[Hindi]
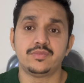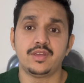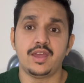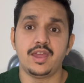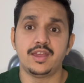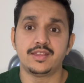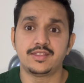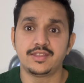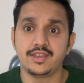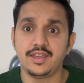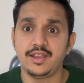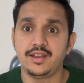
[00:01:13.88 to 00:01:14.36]

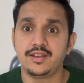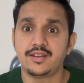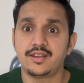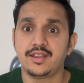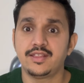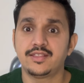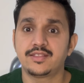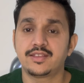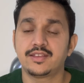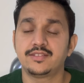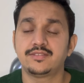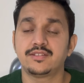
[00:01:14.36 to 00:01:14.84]
ऐसे
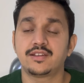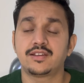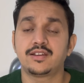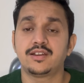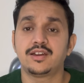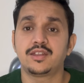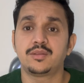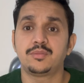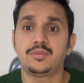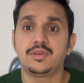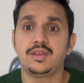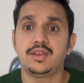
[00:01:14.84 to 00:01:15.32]
एंट्रेंस के
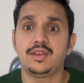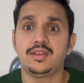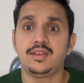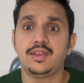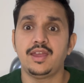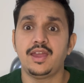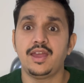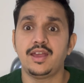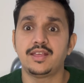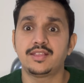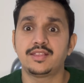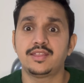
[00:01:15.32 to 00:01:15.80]
चक्कर में
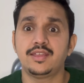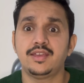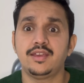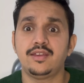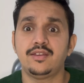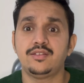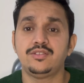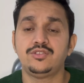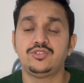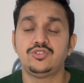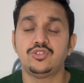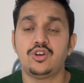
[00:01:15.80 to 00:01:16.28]
या ऐसे
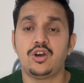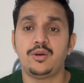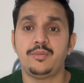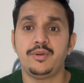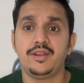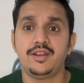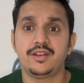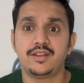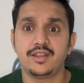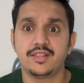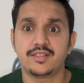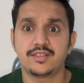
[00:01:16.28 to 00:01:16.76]
जॉब
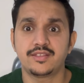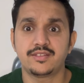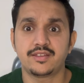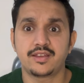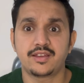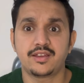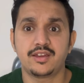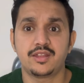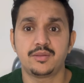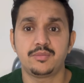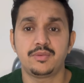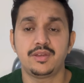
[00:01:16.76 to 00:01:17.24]
एंट्रेंस के
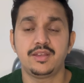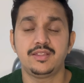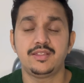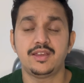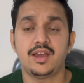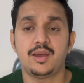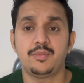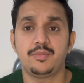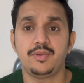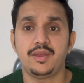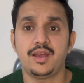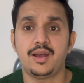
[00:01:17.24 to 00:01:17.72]
चक्कर में
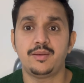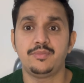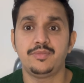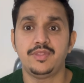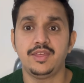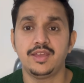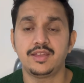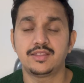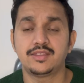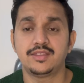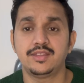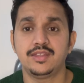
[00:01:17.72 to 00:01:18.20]
जहाँ पे आप
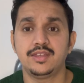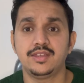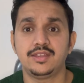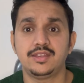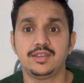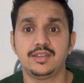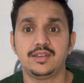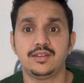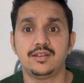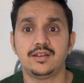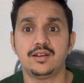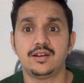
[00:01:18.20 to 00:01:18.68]
देखते हैं
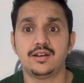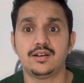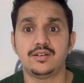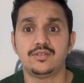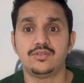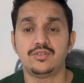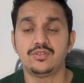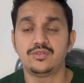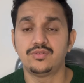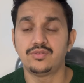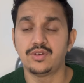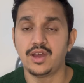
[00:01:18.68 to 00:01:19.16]
कि
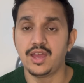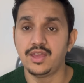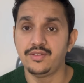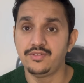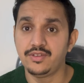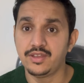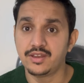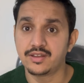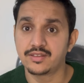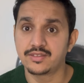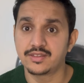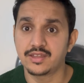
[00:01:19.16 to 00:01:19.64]
वो फाइव
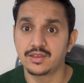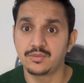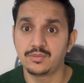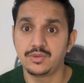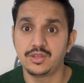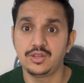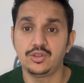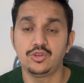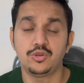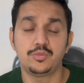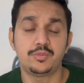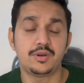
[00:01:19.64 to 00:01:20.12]
इयर्स तक भी
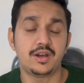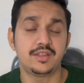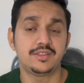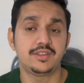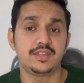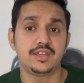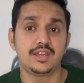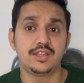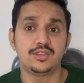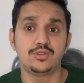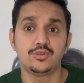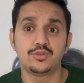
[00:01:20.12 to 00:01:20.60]
नहीं हो
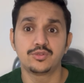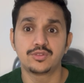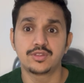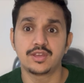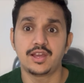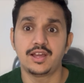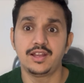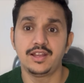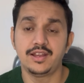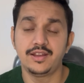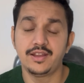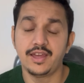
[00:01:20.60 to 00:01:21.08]
पाते या दो
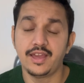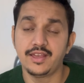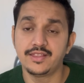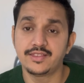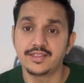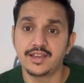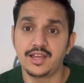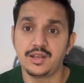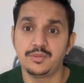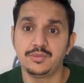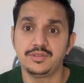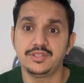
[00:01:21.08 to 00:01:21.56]
साल या ढाई
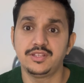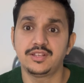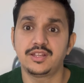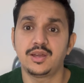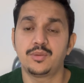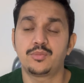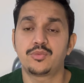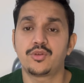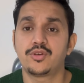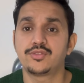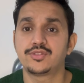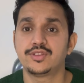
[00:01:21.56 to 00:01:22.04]
साल में जिनका
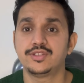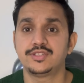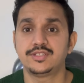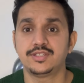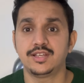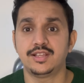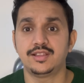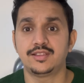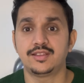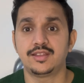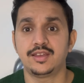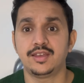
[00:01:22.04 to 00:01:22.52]
प्रोसेस
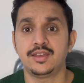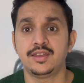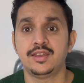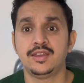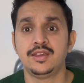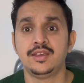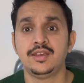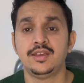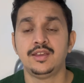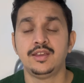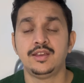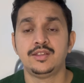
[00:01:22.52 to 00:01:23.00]
चलता है
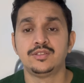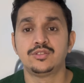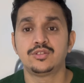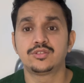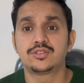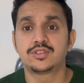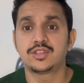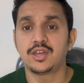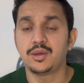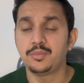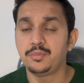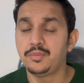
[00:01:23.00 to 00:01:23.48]
तो
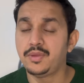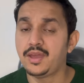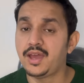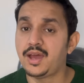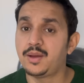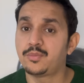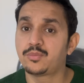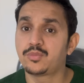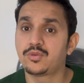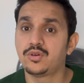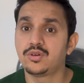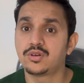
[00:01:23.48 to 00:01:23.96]
तब मैं
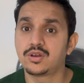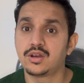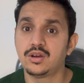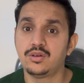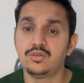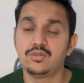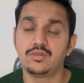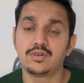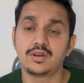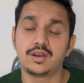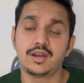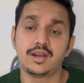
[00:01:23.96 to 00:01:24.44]
आपको
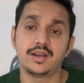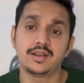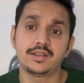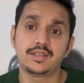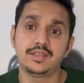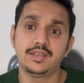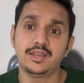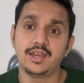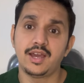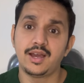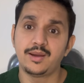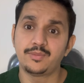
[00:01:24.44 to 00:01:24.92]
कहूँगा
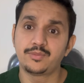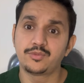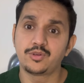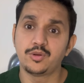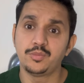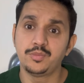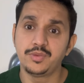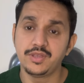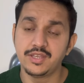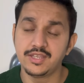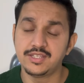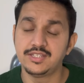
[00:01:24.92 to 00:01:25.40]
कि आपको
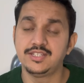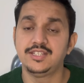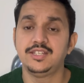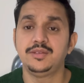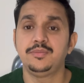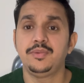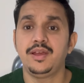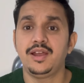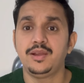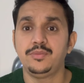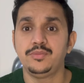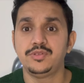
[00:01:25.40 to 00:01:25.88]
पीएचडी
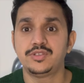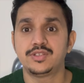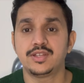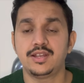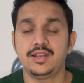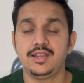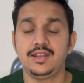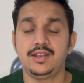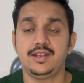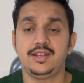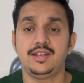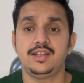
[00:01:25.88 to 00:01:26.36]
में एडमिशन
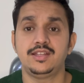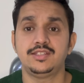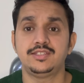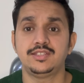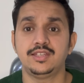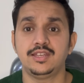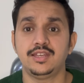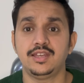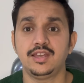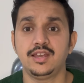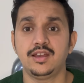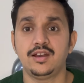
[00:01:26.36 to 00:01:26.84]
ले लेना
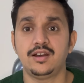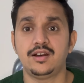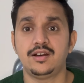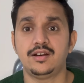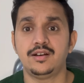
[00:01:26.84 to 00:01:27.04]
चाहिए